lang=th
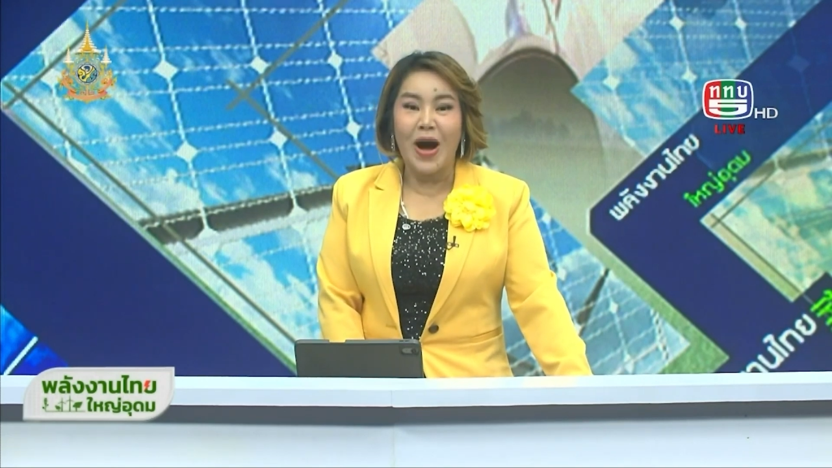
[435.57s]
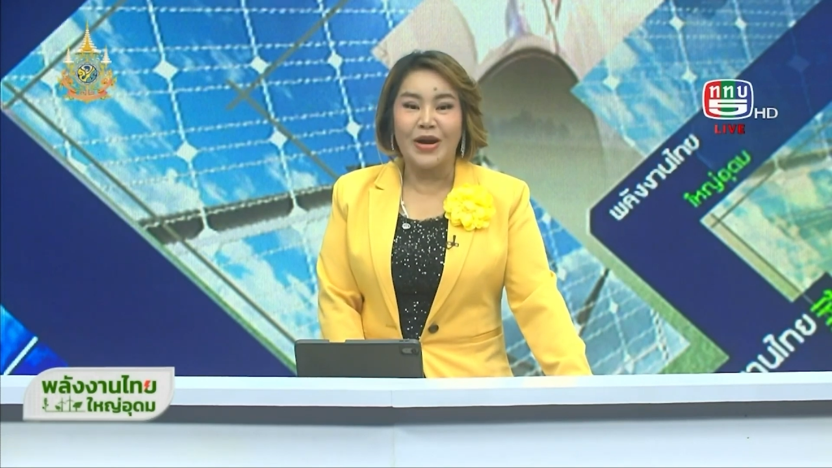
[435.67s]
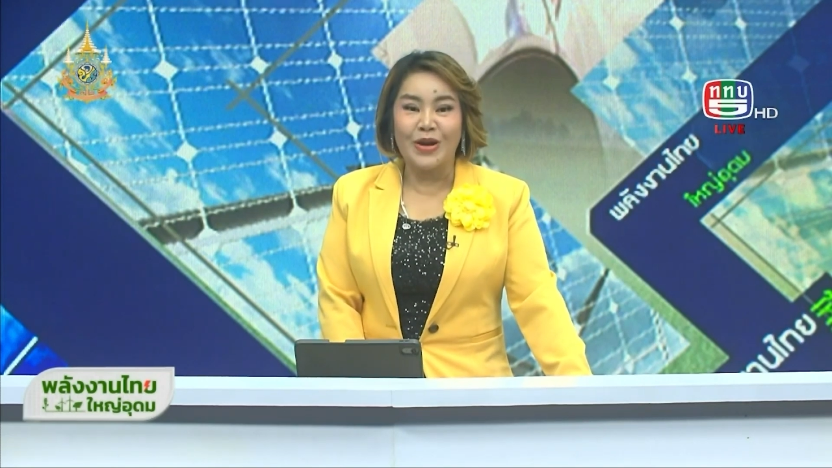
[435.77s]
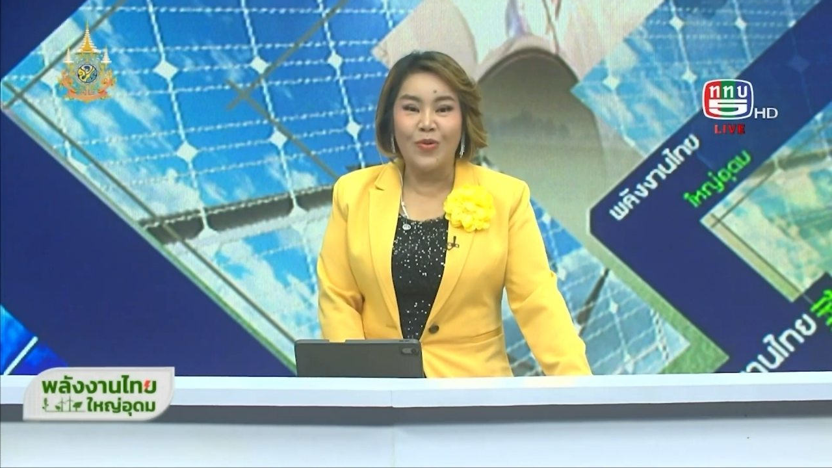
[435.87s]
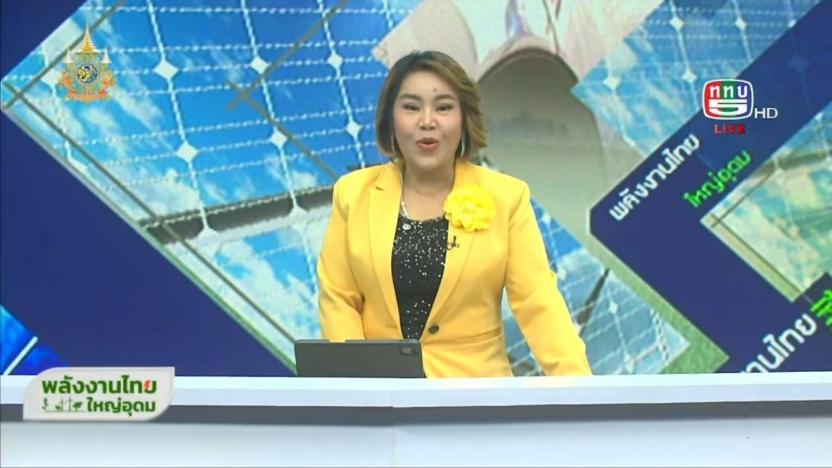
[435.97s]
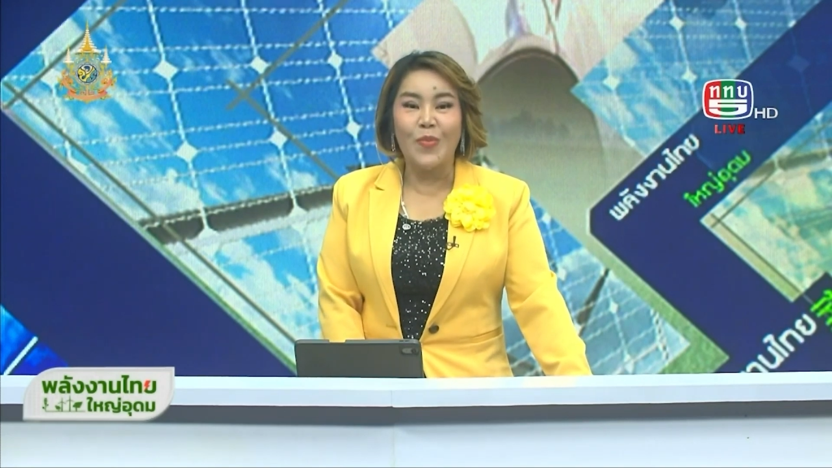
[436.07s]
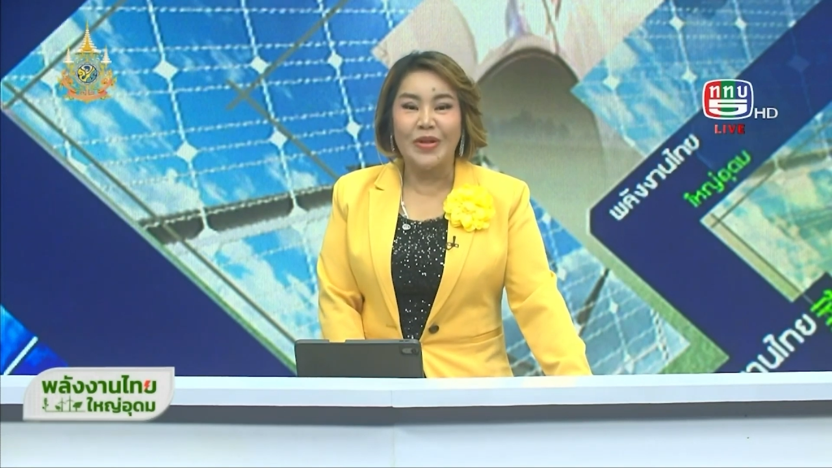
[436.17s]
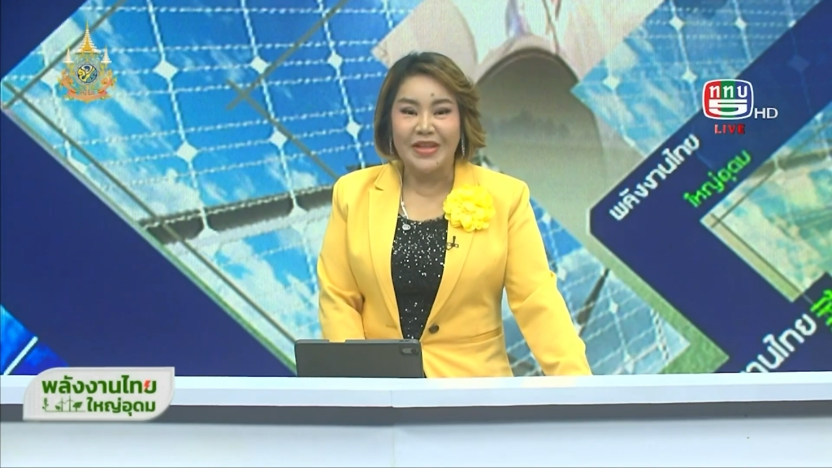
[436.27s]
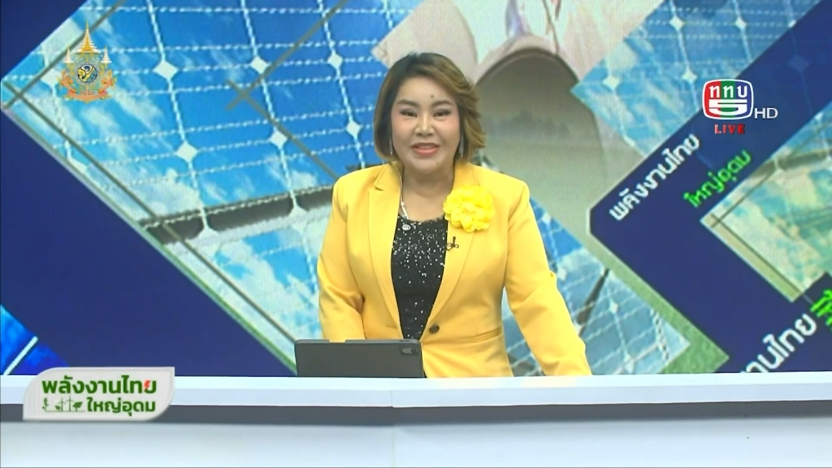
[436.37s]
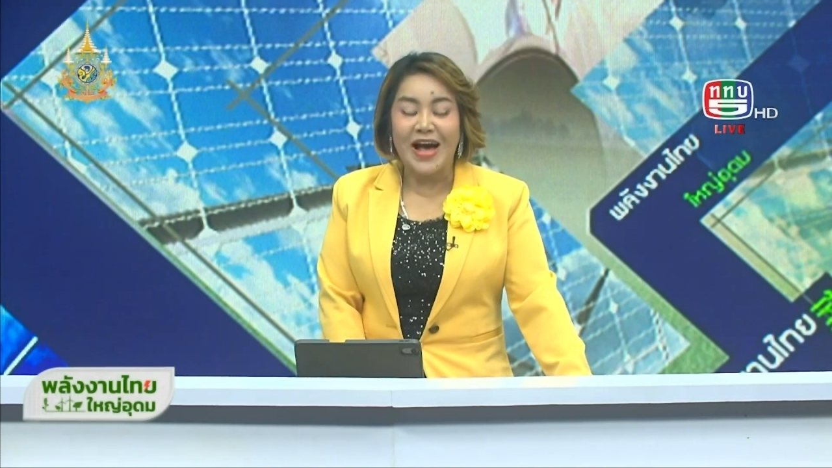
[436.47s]
บาร์เรลก็
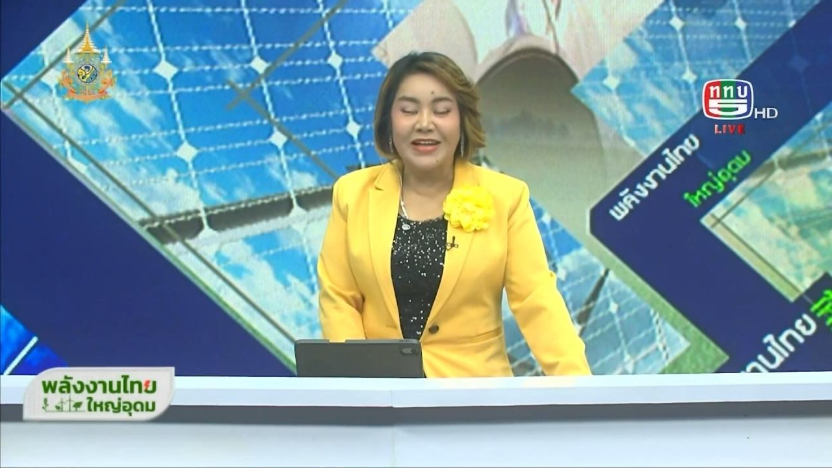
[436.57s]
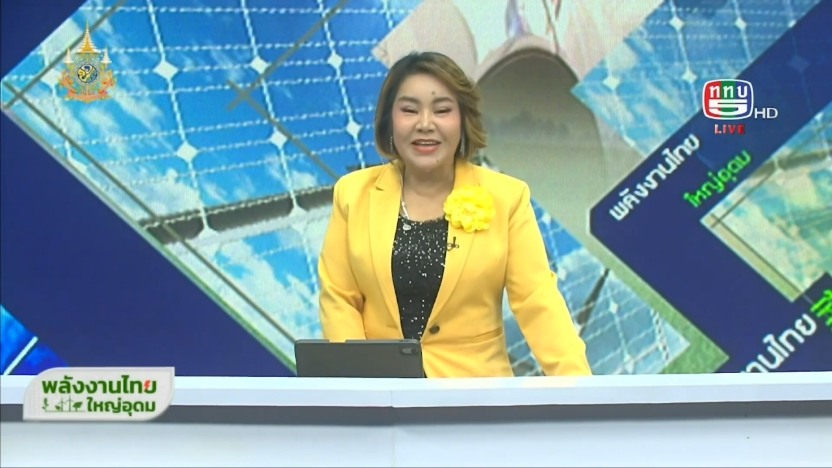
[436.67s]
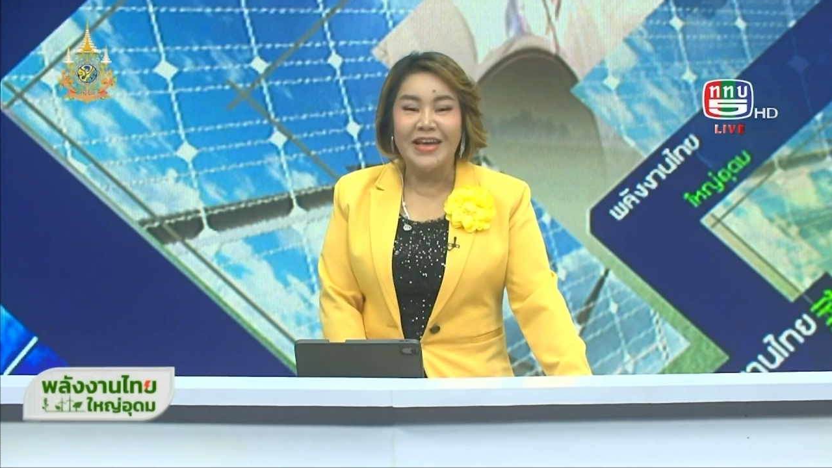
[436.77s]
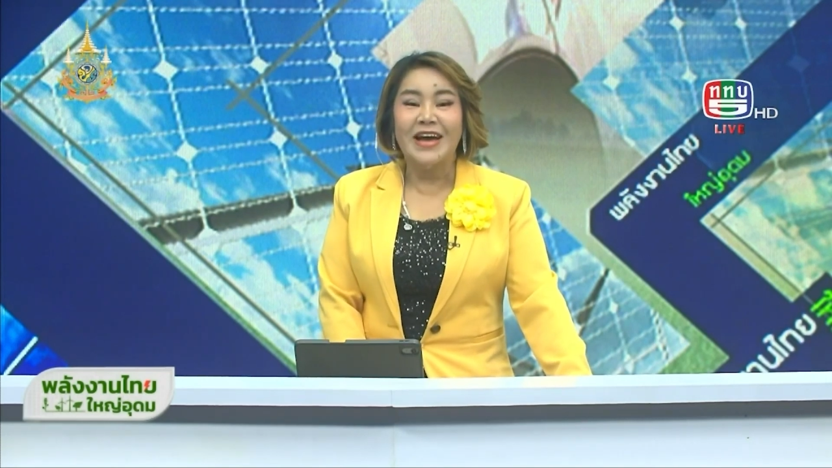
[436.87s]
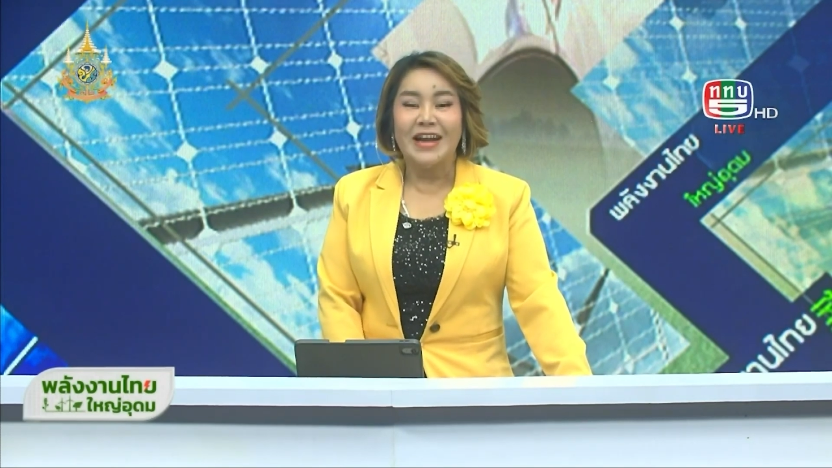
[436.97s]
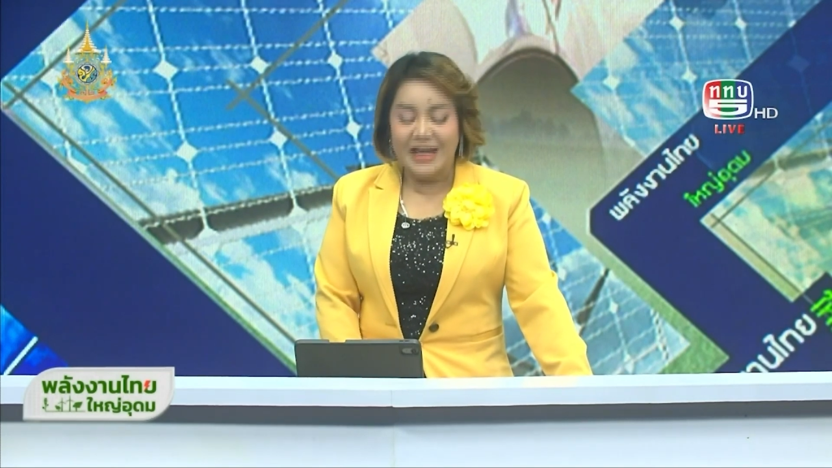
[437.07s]
เป็นทิศทางที่